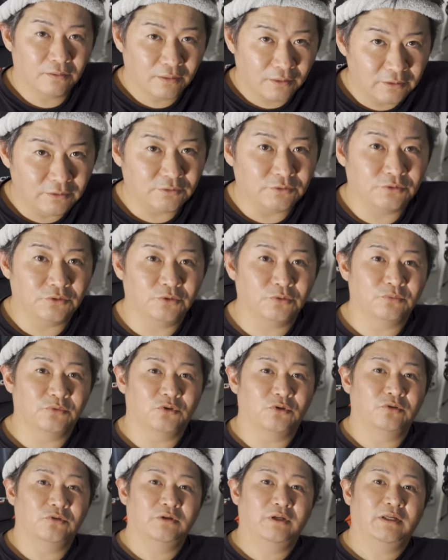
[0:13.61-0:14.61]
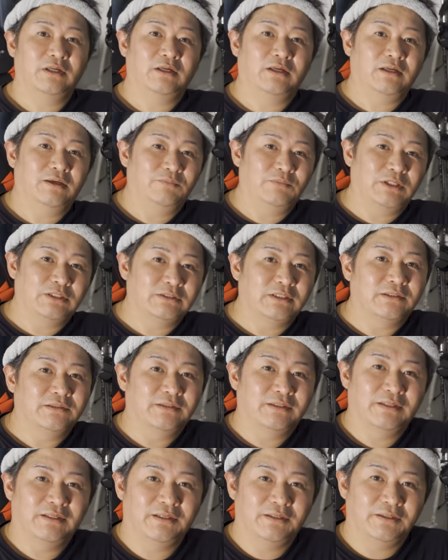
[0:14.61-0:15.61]
はい、どうも、えー、皆さん、
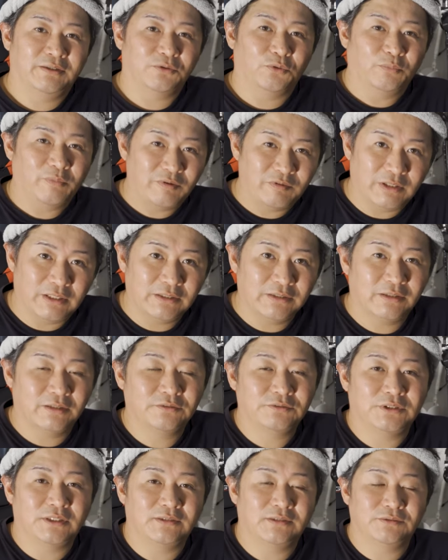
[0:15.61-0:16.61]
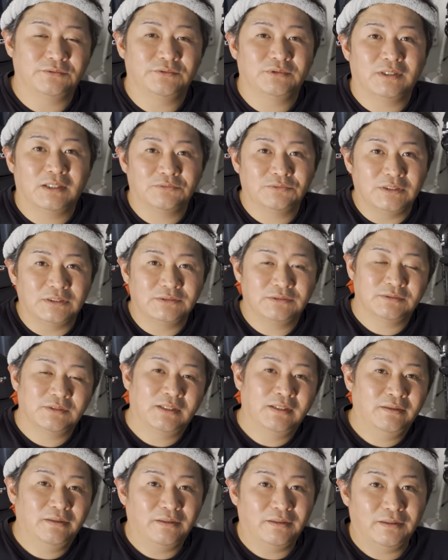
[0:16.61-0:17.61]
えー、こんばんは、各チャンネルのガクです。
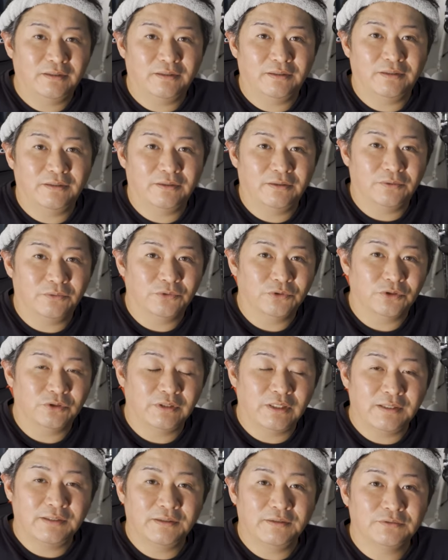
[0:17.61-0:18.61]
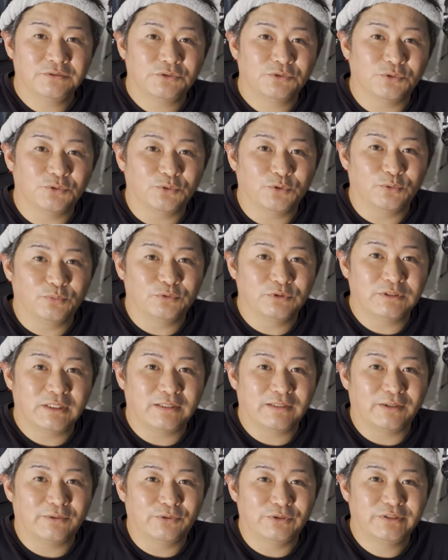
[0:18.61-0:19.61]
えー、本当にね、ちょっとご無沙
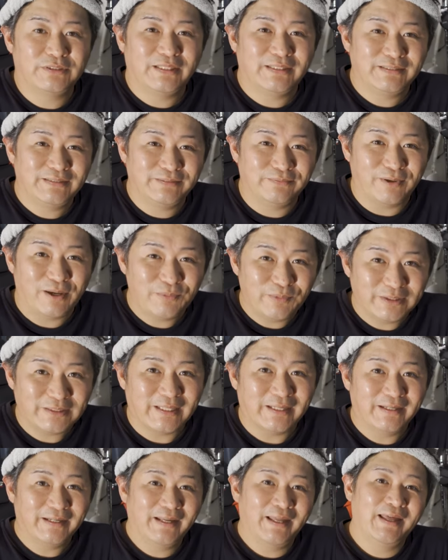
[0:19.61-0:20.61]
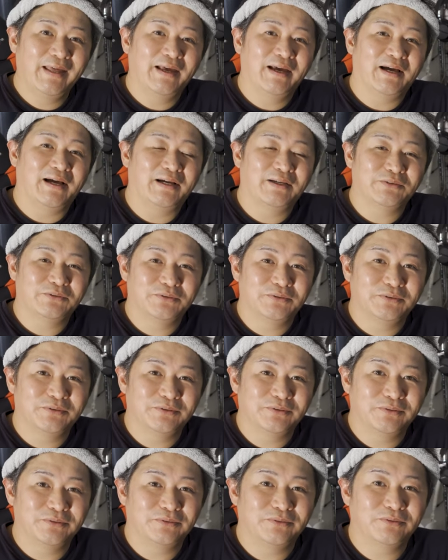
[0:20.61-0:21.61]
汰をしてしまいました。あ
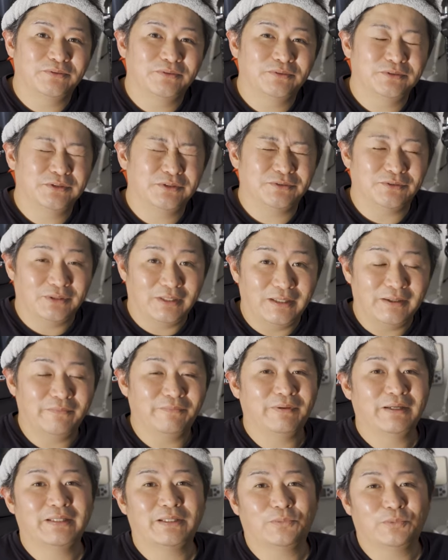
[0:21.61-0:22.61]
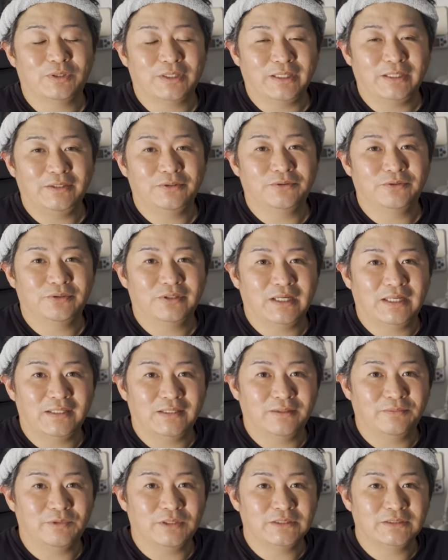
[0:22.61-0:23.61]
のー、ちょっとね、バタバタいろいろやっ
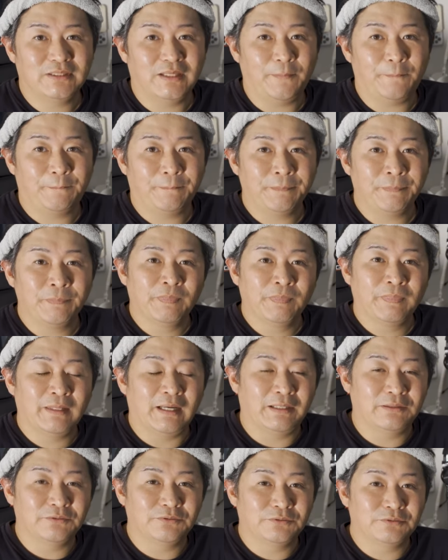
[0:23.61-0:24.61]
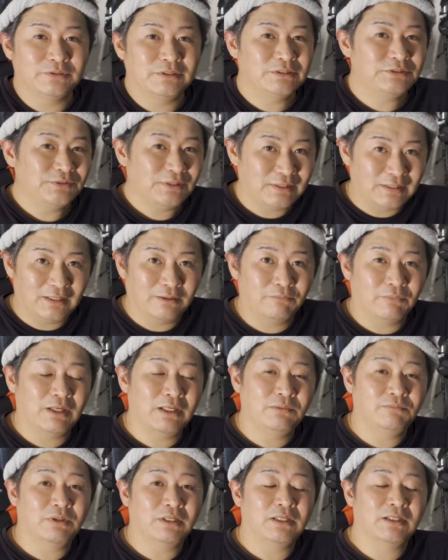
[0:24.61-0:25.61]
てまして、あの、実はね、ま
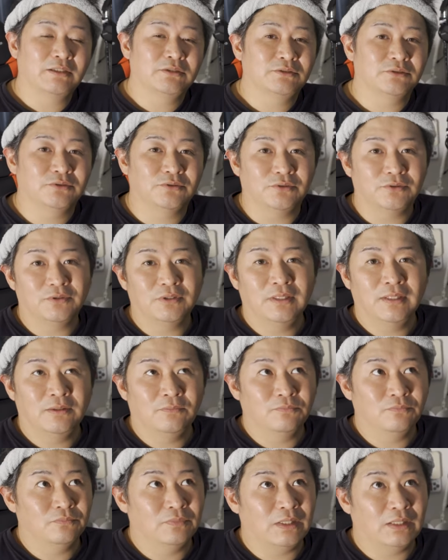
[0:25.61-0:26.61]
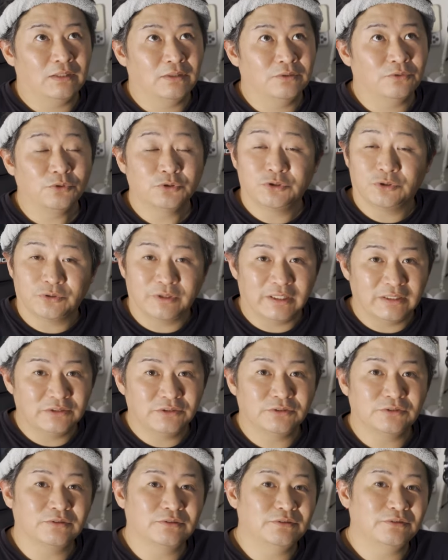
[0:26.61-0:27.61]
あ今からちょっと、まあご紹介
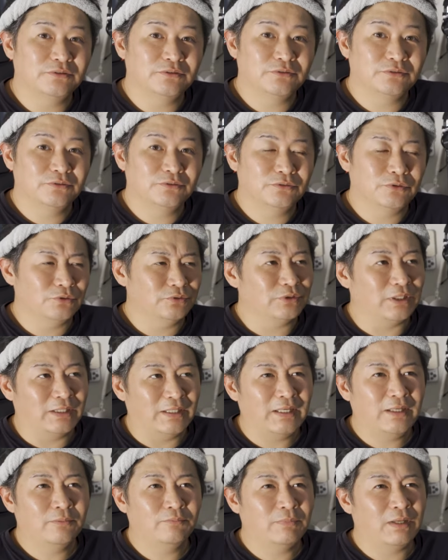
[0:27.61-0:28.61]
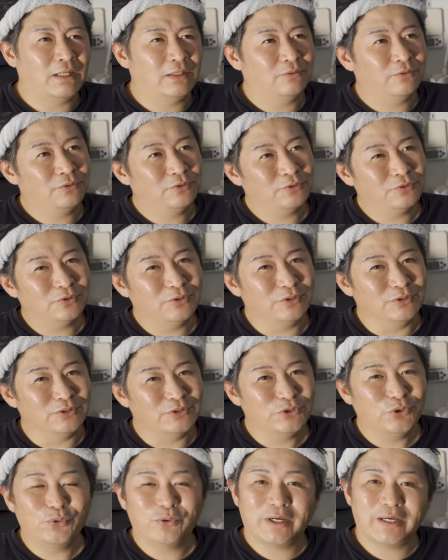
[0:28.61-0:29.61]
するというかね、まあ本当に
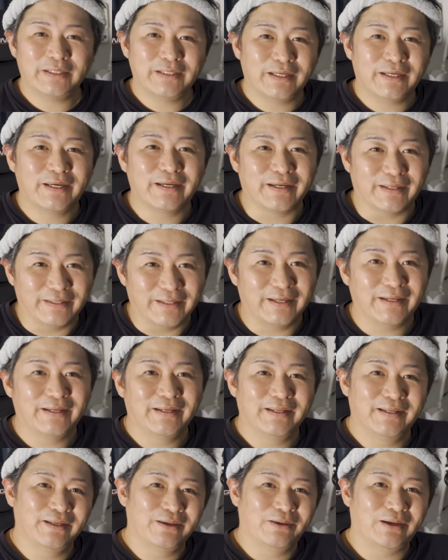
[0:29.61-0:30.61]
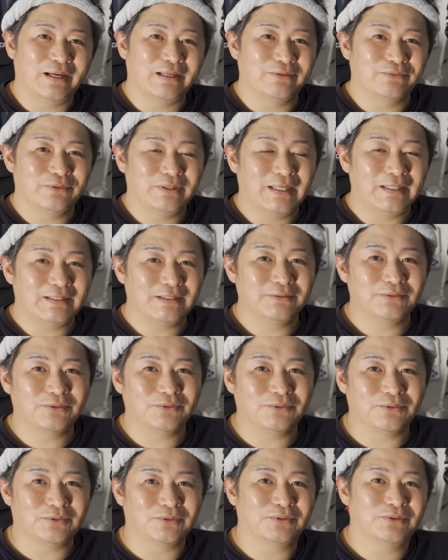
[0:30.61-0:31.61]
紹介だけかな。あの、やってる
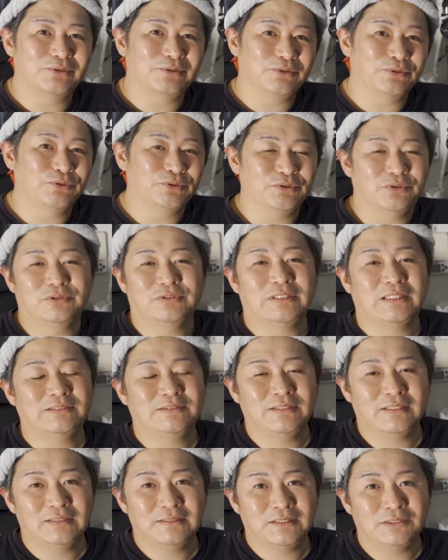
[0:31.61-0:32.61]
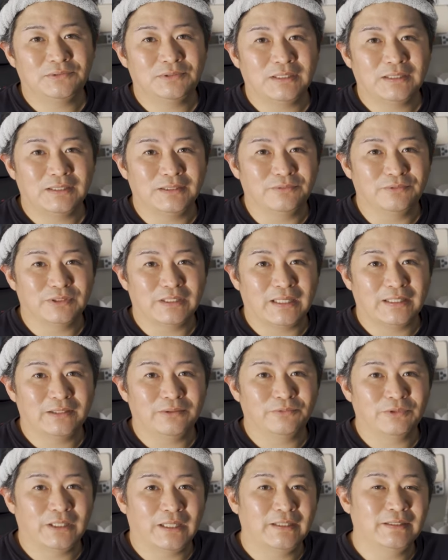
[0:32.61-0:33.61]
ところを撮影してるわけでも何
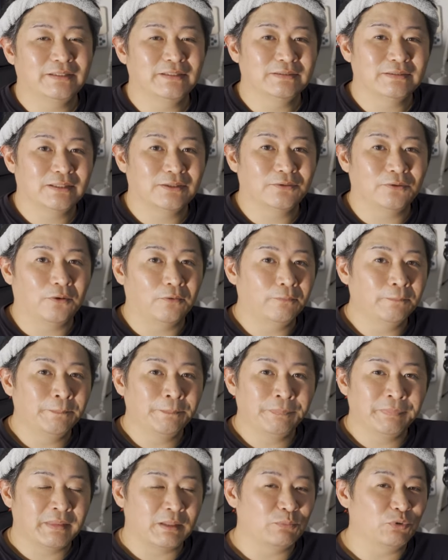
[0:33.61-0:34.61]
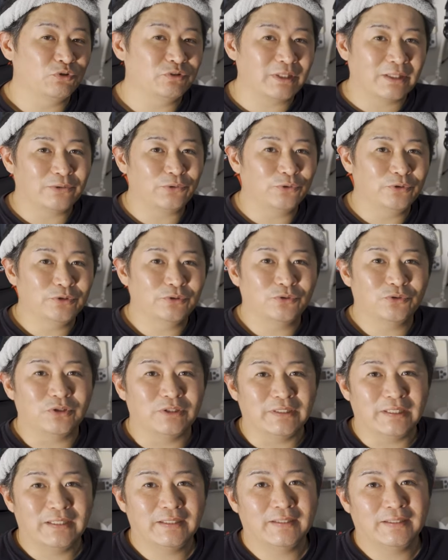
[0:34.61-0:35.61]
でもないんですけど、僕がこういうこと
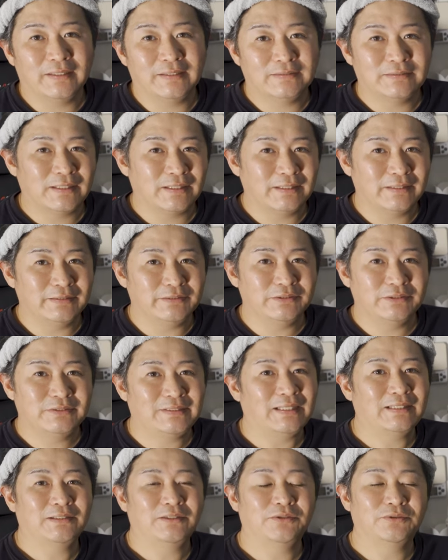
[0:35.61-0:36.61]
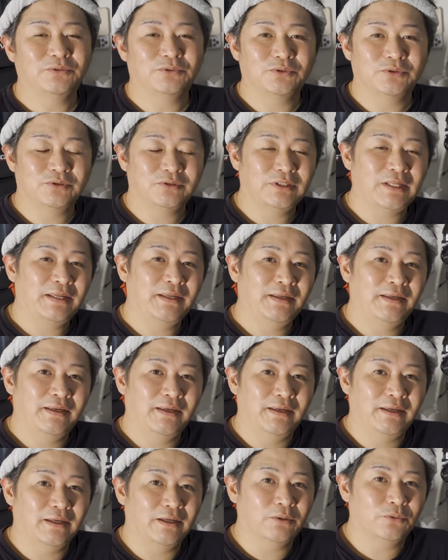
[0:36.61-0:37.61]
にね、えチャレンジしたっていうことのね、
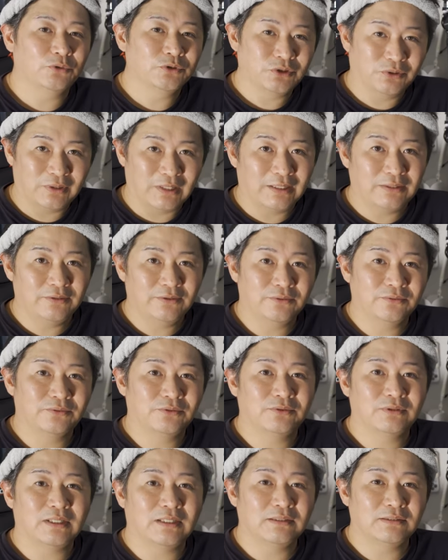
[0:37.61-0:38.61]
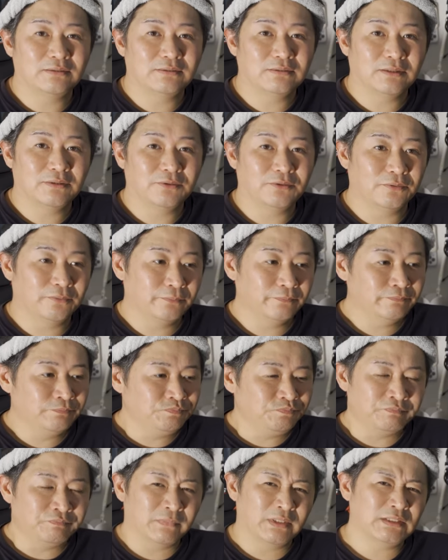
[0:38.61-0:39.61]
えご紹介ということなんですけど、
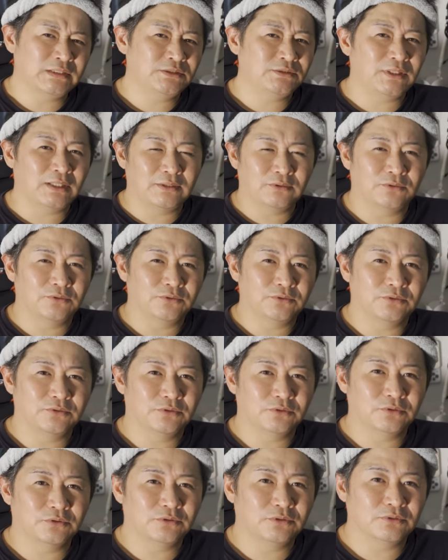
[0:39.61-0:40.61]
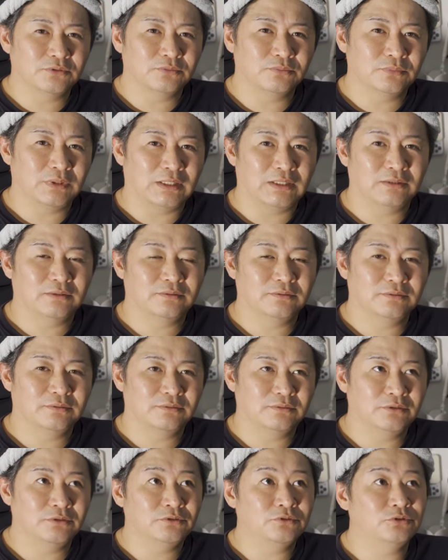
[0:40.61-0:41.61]
実はあのまあ
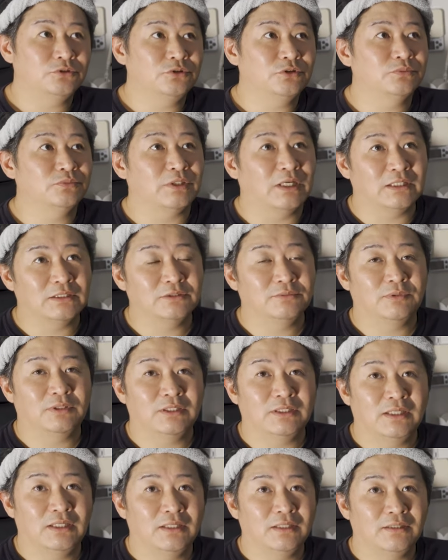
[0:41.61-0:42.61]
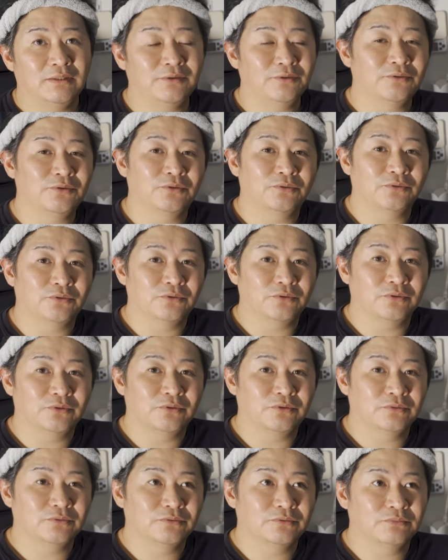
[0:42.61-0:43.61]
YouTube 始めていろいろこ
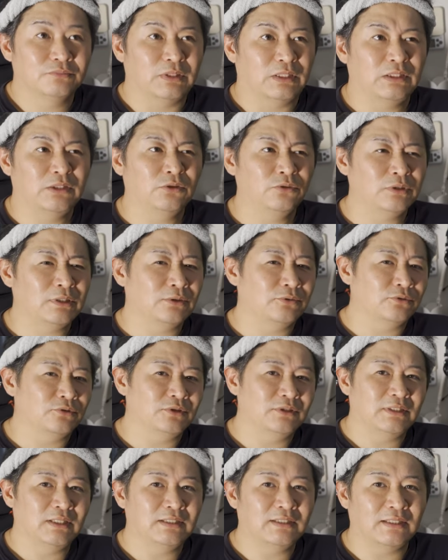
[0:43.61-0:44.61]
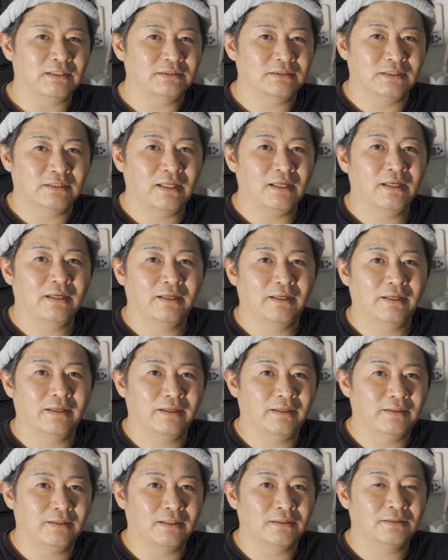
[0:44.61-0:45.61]
う、まあ、いろんなことに手出してね、
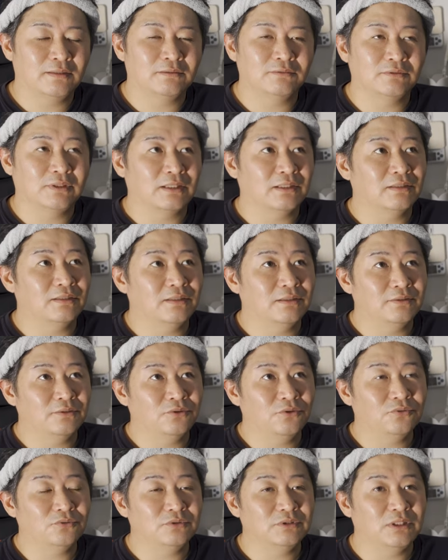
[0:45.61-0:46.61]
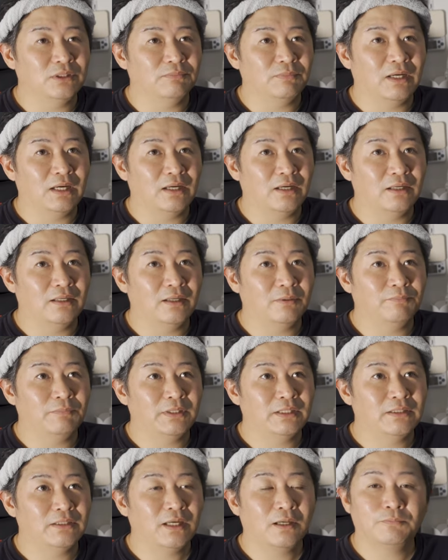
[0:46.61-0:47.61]
えー、やってる中で特にまあやっ
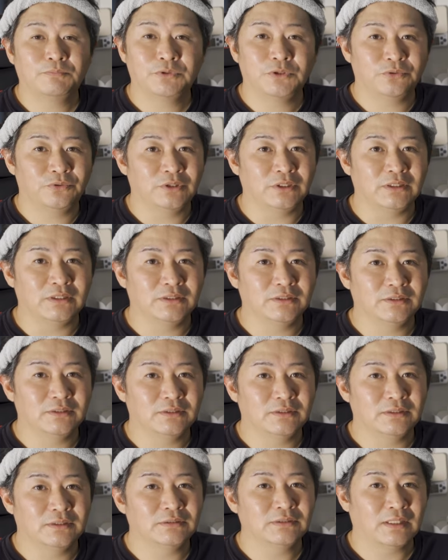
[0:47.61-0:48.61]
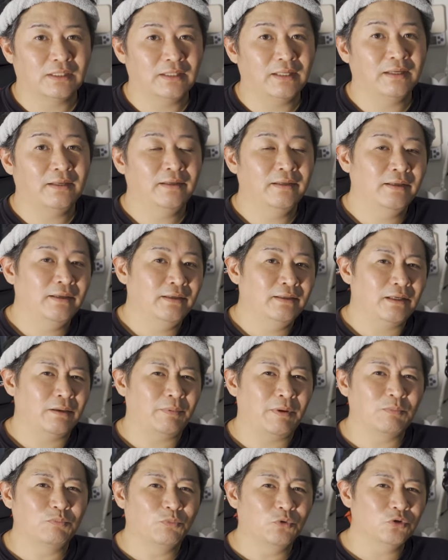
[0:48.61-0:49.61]
ぱりキャンプ用品ですかね
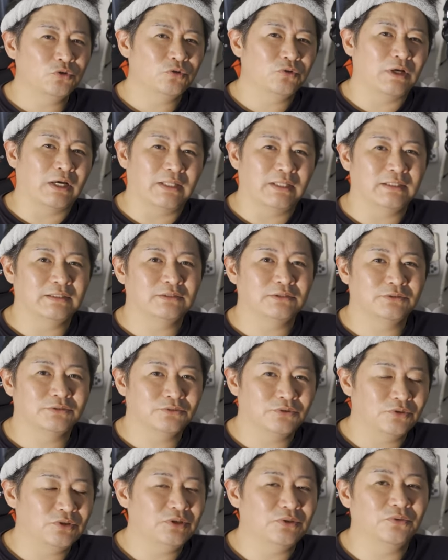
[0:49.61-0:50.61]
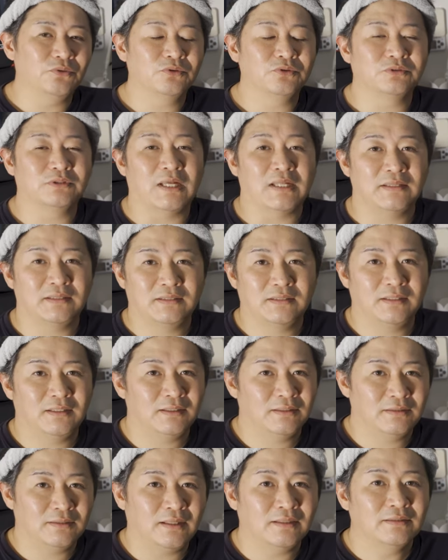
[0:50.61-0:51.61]
やっぱり物がねすごい多くなっ
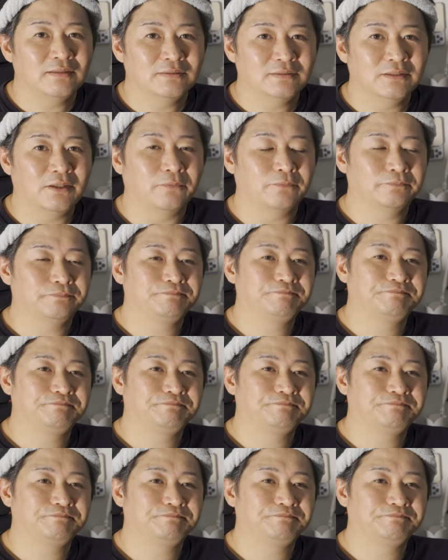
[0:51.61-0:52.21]
てきたんですよ。